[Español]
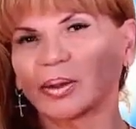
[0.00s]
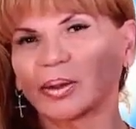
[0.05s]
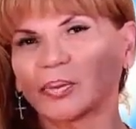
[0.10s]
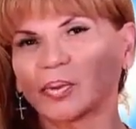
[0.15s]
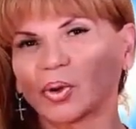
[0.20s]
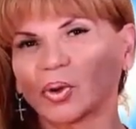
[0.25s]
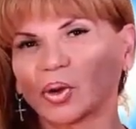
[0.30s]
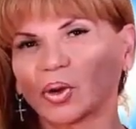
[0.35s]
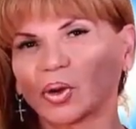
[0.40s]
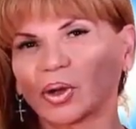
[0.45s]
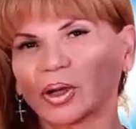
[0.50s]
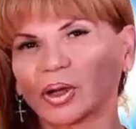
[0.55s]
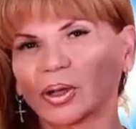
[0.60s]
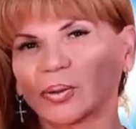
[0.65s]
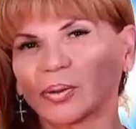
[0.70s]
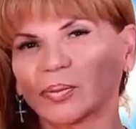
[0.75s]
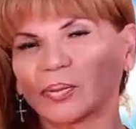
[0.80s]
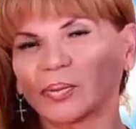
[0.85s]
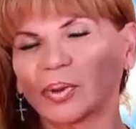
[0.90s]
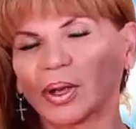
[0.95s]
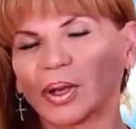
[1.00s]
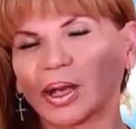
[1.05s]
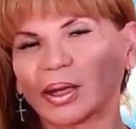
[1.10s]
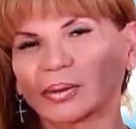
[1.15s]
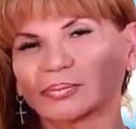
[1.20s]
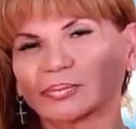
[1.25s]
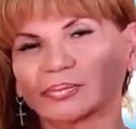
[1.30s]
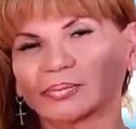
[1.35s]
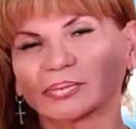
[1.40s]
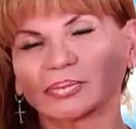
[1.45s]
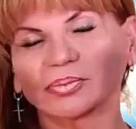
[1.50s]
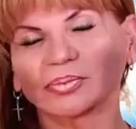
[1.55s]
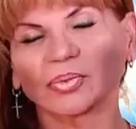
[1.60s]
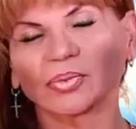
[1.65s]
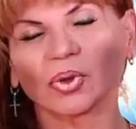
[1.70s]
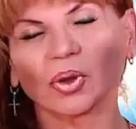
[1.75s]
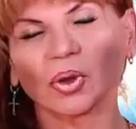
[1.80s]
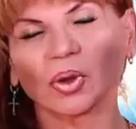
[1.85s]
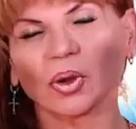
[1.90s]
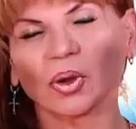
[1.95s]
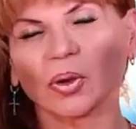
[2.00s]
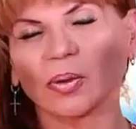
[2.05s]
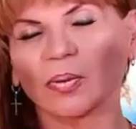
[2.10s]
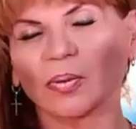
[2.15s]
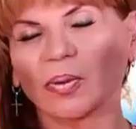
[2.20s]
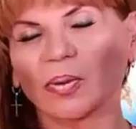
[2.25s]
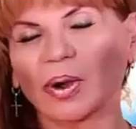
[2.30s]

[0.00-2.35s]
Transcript: Una relación, como todo en la vida,